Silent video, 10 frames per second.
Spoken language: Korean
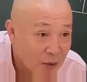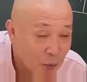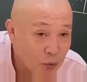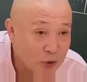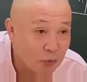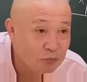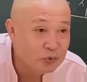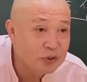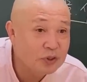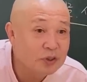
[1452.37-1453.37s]
혼자
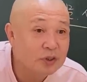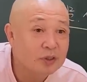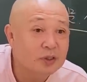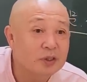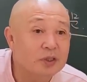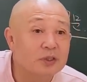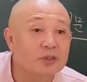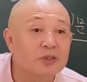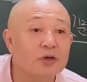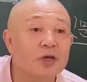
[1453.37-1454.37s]

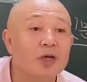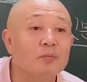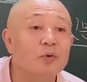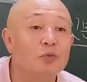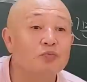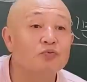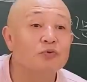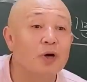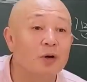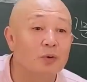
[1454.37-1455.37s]
움직이는 성향임에도
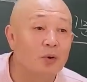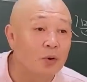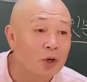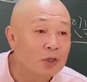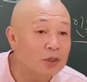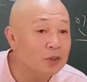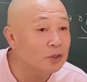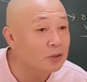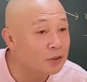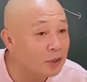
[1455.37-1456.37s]
불구하고 낀
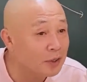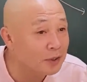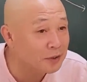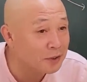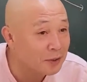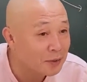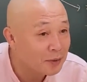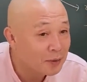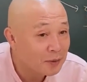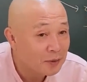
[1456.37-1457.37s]
게 있어야 되겠지.
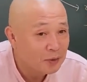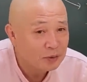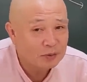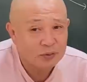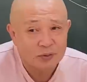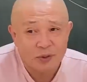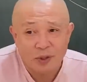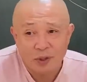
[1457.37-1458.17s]
그런 거라.